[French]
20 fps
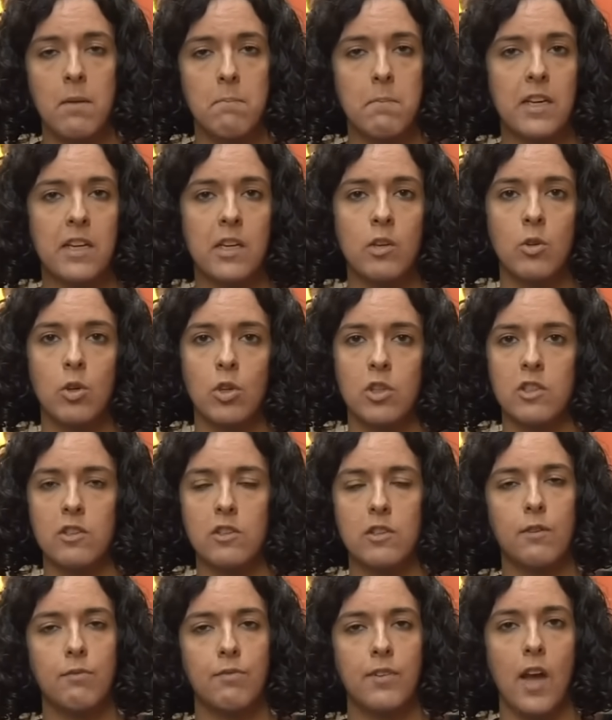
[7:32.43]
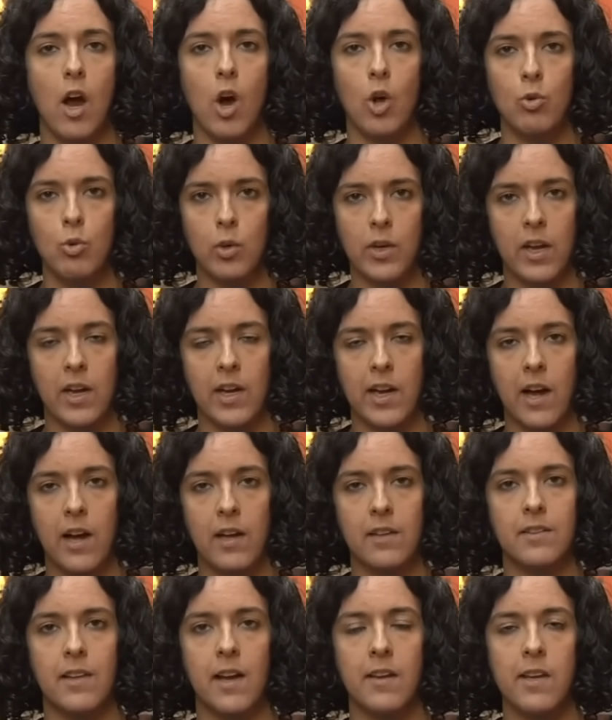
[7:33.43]
mais qui ne justifient en aucun
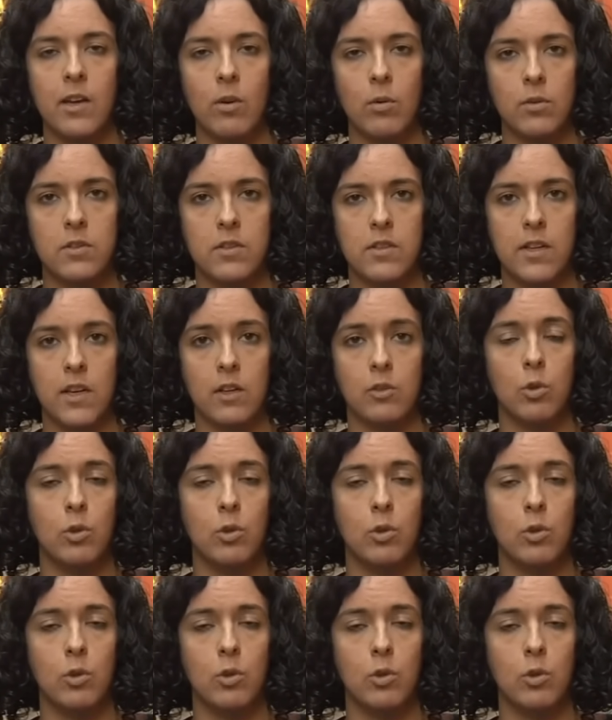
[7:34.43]
cas d'anéantir,